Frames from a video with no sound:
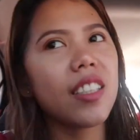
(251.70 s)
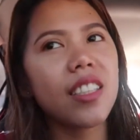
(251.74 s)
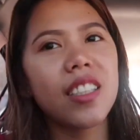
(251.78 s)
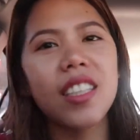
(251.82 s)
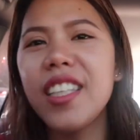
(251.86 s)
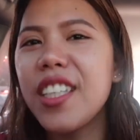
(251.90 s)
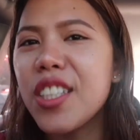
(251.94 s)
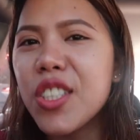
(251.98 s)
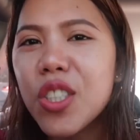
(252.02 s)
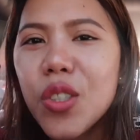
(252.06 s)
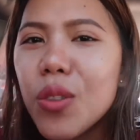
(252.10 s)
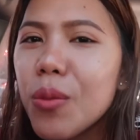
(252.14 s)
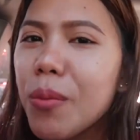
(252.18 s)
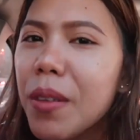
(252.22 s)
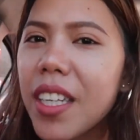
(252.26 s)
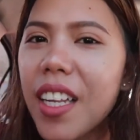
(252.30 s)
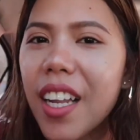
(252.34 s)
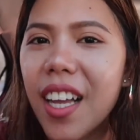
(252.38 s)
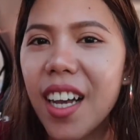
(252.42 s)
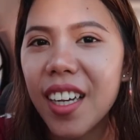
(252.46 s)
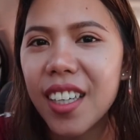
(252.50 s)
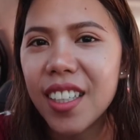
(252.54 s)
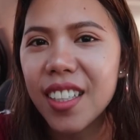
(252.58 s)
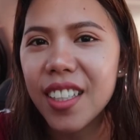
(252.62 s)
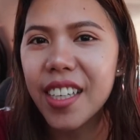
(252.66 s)
tissue man
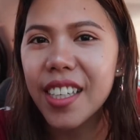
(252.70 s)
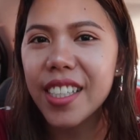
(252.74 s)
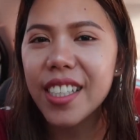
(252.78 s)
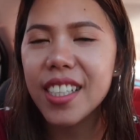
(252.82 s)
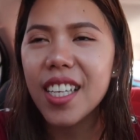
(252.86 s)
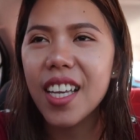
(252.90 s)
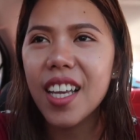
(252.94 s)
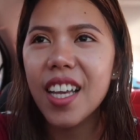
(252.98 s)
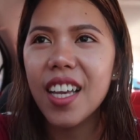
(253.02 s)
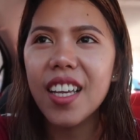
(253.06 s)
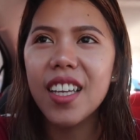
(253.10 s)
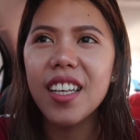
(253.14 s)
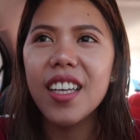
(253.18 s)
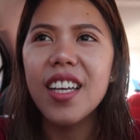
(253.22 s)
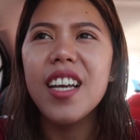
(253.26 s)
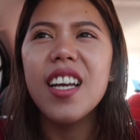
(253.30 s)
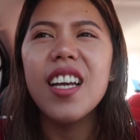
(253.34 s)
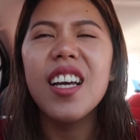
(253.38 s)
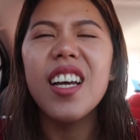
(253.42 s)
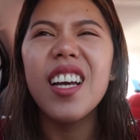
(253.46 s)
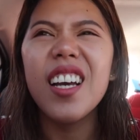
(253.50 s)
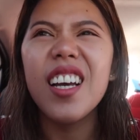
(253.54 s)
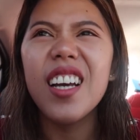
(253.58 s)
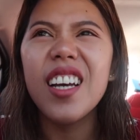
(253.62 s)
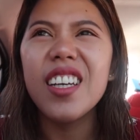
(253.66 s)
lang. Kasi
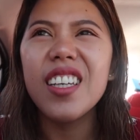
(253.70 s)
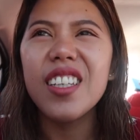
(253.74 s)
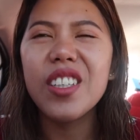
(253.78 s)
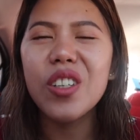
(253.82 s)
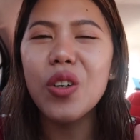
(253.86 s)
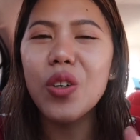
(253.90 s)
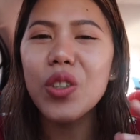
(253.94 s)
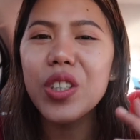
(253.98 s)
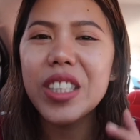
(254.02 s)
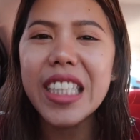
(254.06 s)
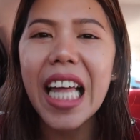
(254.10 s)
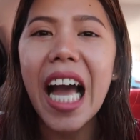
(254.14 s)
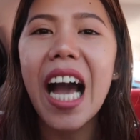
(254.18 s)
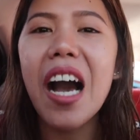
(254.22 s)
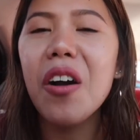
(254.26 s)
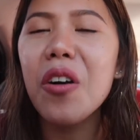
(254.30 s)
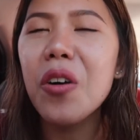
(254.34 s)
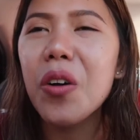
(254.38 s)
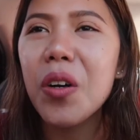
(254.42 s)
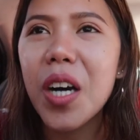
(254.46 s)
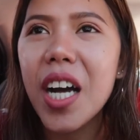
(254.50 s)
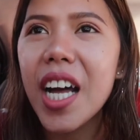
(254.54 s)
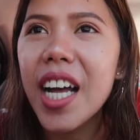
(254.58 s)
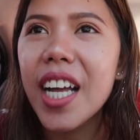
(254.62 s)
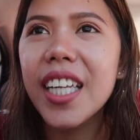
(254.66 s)
kung
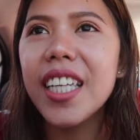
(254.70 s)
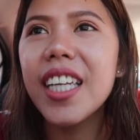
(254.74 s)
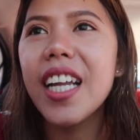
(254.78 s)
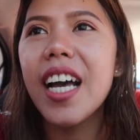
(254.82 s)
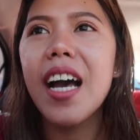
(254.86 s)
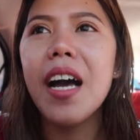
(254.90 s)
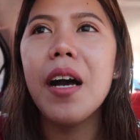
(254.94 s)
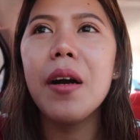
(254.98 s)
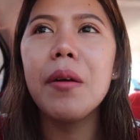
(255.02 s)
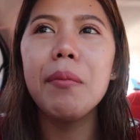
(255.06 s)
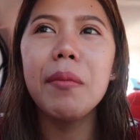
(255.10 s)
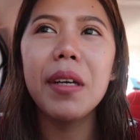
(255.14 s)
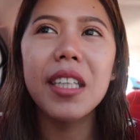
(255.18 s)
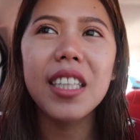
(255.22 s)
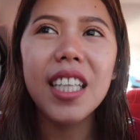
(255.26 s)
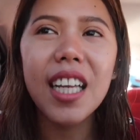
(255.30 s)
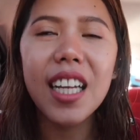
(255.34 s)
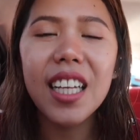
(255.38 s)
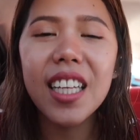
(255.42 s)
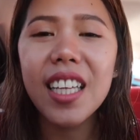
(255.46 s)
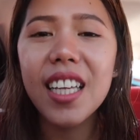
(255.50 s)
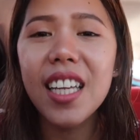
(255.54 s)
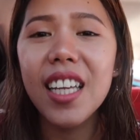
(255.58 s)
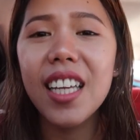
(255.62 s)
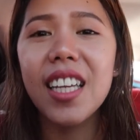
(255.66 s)
tao ka na
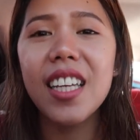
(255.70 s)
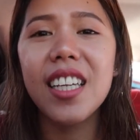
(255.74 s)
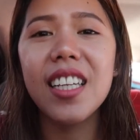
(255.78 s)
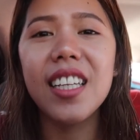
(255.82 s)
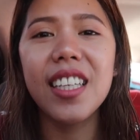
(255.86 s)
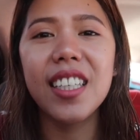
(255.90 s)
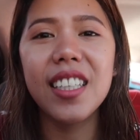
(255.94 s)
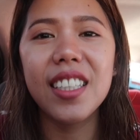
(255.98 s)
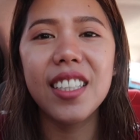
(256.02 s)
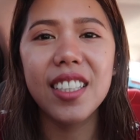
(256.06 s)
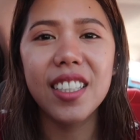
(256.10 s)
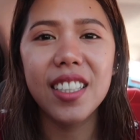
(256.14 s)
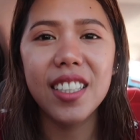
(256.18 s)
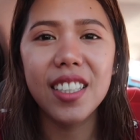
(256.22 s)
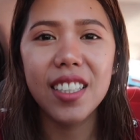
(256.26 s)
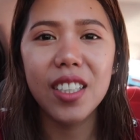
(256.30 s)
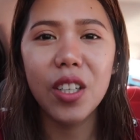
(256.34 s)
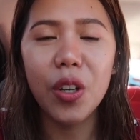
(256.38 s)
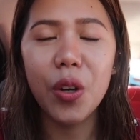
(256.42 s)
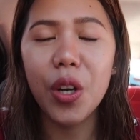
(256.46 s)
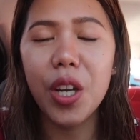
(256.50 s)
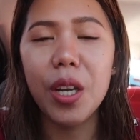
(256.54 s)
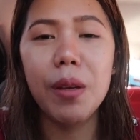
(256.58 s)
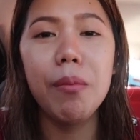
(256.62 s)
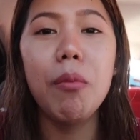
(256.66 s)
madaling
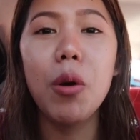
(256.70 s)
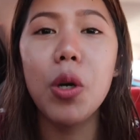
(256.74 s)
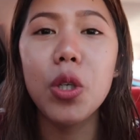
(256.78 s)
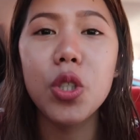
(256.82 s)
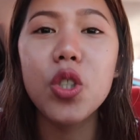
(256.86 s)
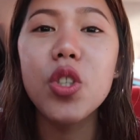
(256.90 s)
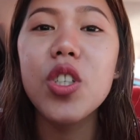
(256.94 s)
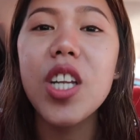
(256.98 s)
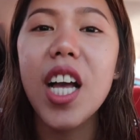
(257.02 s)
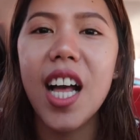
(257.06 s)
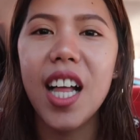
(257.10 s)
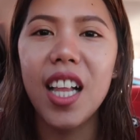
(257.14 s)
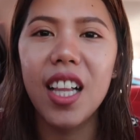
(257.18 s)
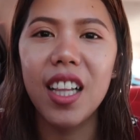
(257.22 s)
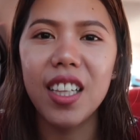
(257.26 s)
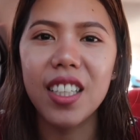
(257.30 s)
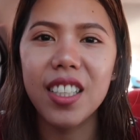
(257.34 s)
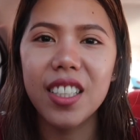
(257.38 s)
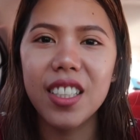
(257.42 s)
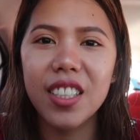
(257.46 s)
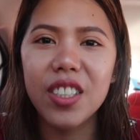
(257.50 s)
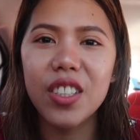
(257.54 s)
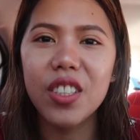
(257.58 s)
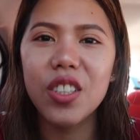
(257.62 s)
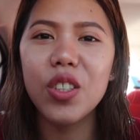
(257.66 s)
or yeah. emotional,
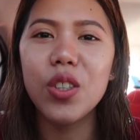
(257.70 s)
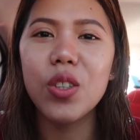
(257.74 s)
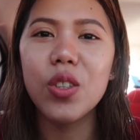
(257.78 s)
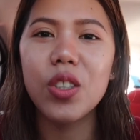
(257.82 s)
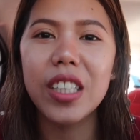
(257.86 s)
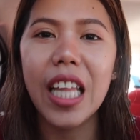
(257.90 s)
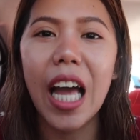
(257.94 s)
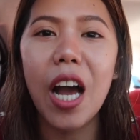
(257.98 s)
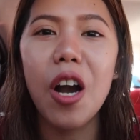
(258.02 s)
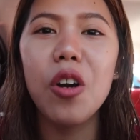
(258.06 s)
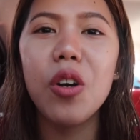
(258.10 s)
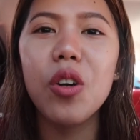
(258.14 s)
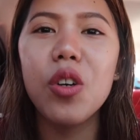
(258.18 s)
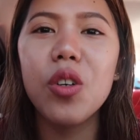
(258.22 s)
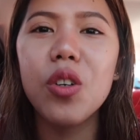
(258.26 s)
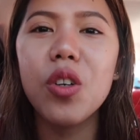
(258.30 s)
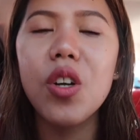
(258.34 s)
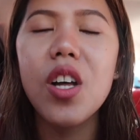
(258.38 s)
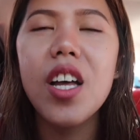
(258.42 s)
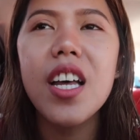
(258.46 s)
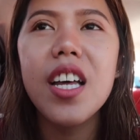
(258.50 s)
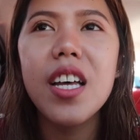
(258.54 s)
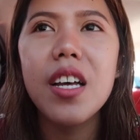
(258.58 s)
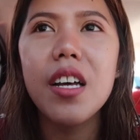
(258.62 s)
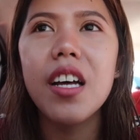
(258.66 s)
yung
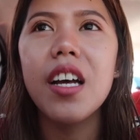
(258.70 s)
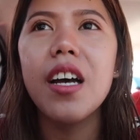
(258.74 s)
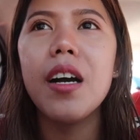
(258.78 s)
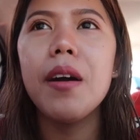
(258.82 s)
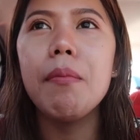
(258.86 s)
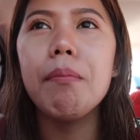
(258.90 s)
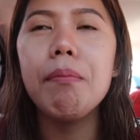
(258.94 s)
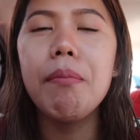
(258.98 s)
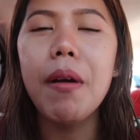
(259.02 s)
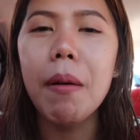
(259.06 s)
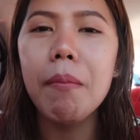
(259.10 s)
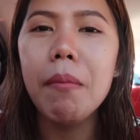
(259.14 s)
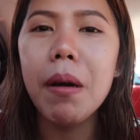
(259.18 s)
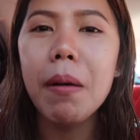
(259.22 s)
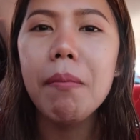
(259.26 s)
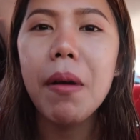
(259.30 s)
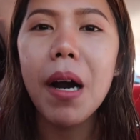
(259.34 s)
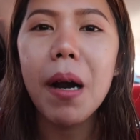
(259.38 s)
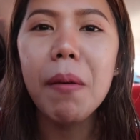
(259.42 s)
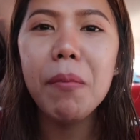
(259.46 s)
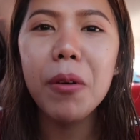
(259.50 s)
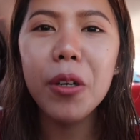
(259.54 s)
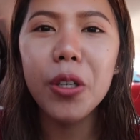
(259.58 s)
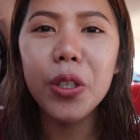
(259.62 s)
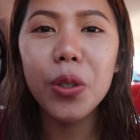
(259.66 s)
taong ba
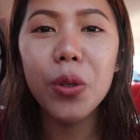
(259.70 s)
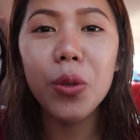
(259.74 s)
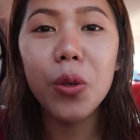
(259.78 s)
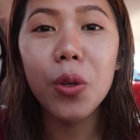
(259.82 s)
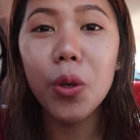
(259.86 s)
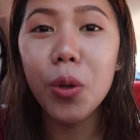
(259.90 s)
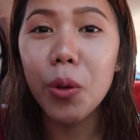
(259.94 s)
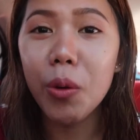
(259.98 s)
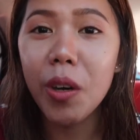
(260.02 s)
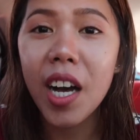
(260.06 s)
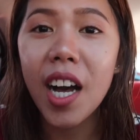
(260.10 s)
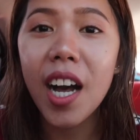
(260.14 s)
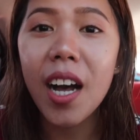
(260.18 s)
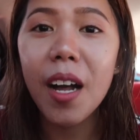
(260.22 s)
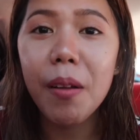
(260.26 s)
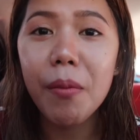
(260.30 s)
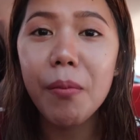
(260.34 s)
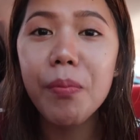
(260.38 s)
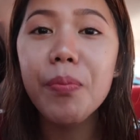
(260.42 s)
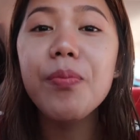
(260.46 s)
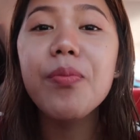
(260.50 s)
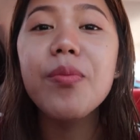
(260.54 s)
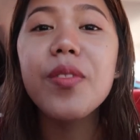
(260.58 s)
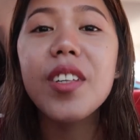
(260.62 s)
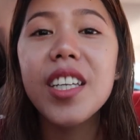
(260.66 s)
mababaw yung luha,
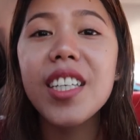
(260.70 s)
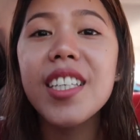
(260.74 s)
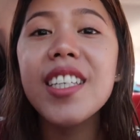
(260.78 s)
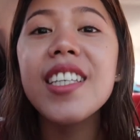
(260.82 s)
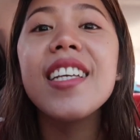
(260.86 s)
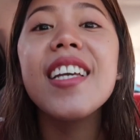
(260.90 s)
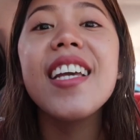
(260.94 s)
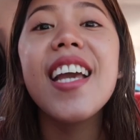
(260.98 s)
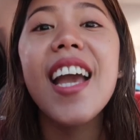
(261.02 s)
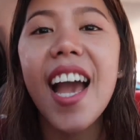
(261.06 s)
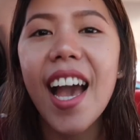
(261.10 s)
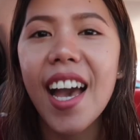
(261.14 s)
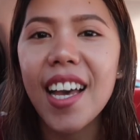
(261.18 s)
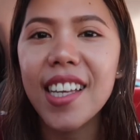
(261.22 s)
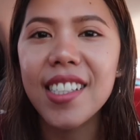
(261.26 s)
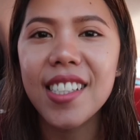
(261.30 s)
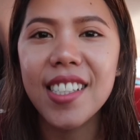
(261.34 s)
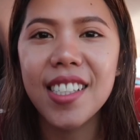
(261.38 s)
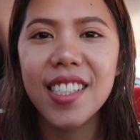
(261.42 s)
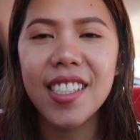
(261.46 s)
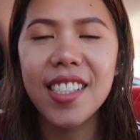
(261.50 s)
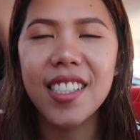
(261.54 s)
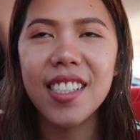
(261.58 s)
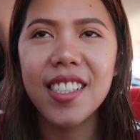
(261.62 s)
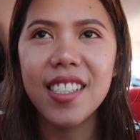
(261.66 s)

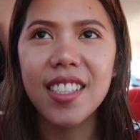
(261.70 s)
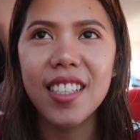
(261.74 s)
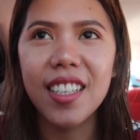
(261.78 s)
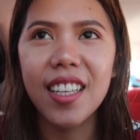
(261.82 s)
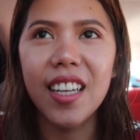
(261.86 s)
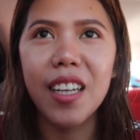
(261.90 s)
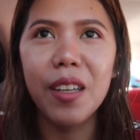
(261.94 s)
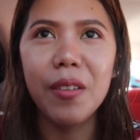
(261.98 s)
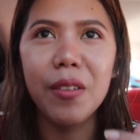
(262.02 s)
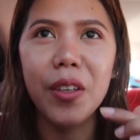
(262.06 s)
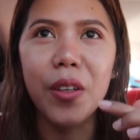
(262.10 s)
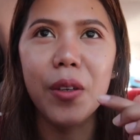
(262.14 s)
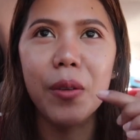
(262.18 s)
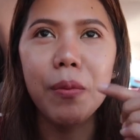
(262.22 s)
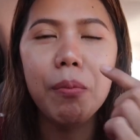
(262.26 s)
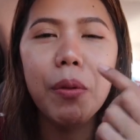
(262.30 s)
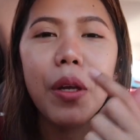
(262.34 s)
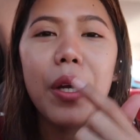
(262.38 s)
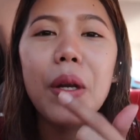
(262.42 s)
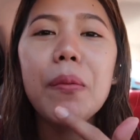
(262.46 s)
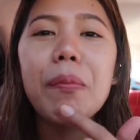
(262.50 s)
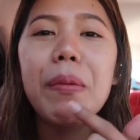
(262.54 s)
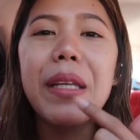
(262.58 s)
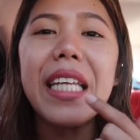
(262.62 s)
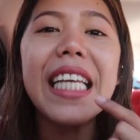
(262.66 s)
yes. Alam mo yun.
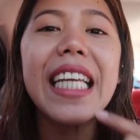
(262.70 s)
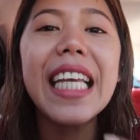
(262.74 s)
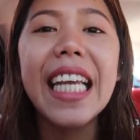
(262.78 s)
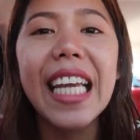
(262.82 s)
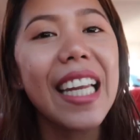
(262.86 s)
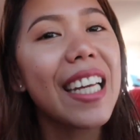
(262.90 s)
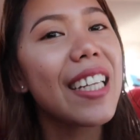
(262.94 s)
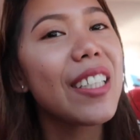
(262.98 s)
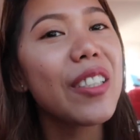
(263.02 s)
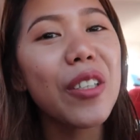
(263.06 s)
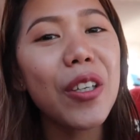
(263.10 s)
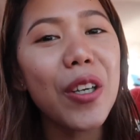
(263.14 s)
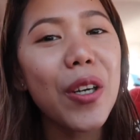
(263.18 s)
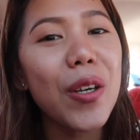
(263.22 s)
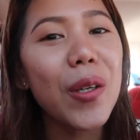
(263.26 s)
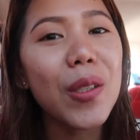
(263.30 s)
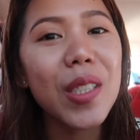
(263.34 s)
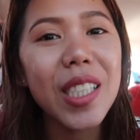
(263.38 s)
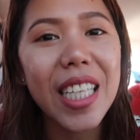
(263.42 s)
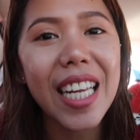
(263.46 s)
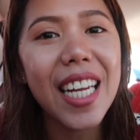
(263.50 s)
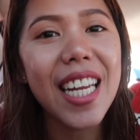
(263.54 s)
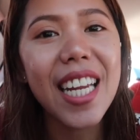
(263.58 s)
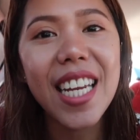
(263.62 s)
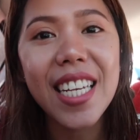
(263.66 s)
Pero pinigilan ko
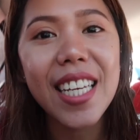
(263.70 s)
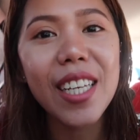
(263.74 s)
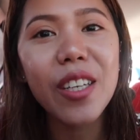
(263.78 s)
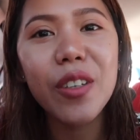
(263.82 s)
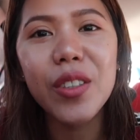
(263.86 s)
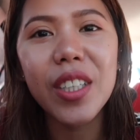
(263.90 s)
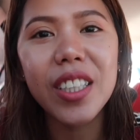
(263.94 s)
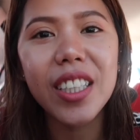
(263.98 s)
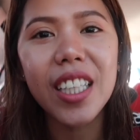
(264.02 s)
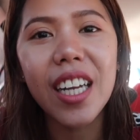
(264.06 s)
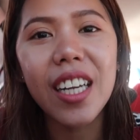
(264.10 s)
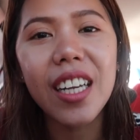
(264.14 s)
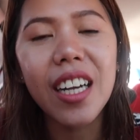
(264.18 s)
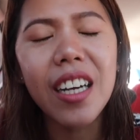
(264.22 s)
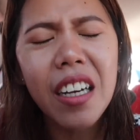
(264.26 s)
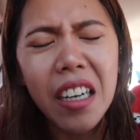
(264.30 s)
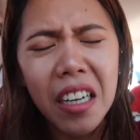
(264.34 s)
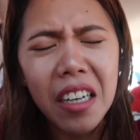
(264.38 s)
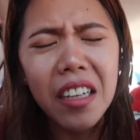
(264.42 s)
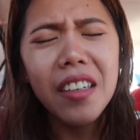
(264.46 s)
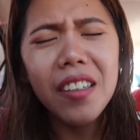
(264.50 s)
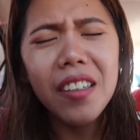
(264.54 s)
yung sarili ko na talagang